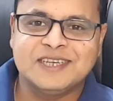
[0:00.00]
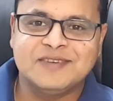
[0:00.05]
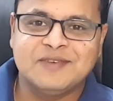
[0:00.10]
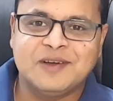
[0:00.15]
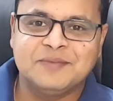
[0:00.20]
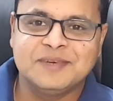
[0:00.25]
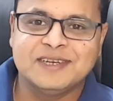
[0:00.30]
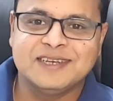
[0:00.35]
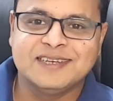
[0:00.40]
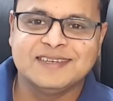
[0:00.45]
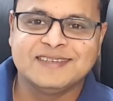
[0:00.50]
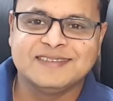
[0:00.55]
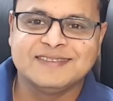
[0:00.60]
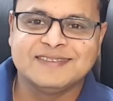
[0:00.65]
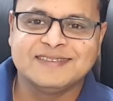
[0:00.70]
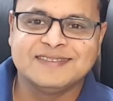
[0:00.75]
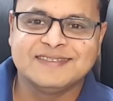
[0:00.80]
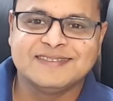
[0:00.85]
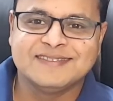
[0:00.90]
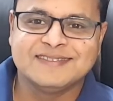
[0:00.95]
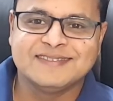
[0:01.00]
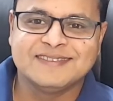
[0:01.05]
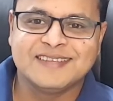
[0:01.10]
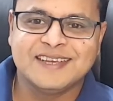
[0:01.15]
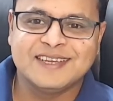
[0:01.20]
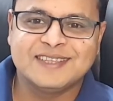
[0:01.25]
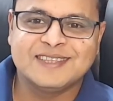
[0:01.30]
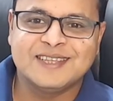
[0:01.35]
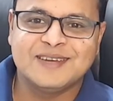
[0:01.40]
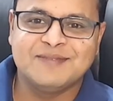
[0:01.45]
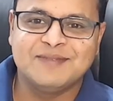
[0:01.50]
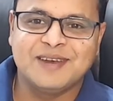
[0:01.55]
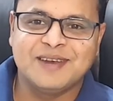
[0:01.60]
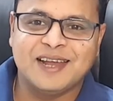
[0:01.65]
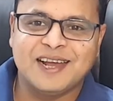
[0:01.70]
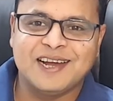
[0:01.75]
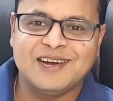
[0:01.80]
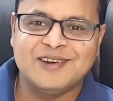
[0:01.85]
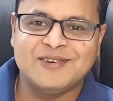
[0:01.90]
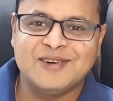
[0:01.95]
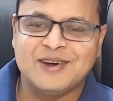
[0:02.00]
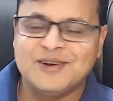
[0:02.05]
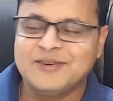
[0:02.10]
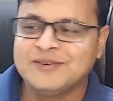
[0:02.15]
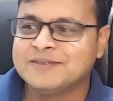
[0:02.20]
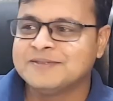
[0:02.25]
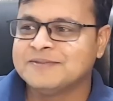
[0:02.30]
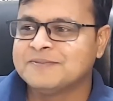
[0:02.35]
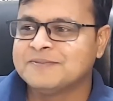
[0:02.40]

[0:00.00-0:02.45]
सेवा में एकदम लगा हुआ हूँ